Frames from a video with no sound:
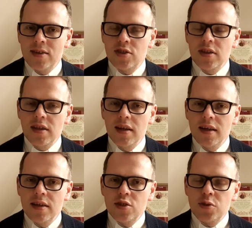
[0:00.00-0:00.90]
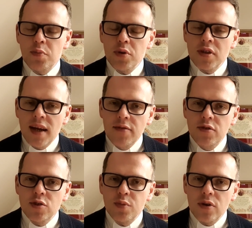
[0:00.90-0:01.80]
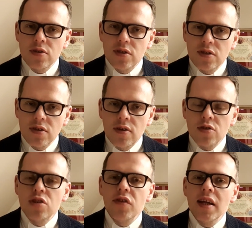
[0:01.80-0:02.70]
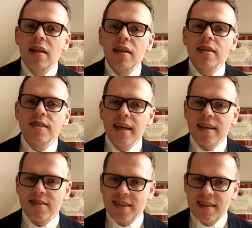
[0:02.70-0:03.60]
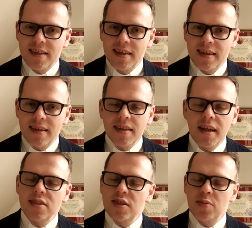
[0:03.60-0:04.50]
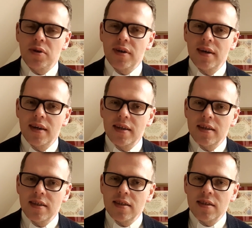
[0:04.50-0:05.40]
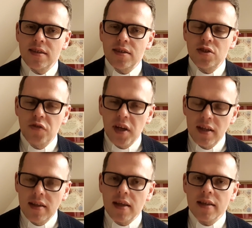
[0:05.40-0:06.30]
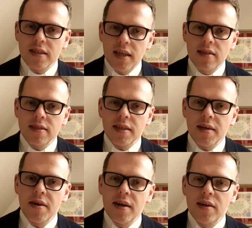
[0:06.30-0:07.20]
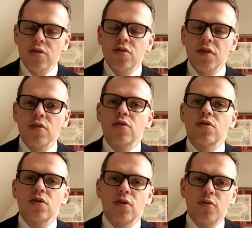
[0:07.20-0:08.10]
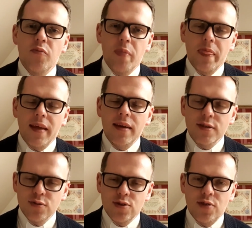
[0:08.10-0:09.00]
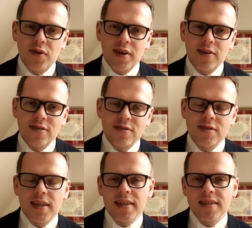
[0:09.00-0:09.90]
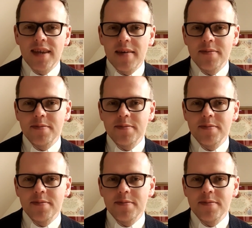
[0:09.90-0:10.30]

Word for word: Czyli czy potrafisz prosić o święte serce dla siebie? Y, święte serce świętością Jezusowego serca.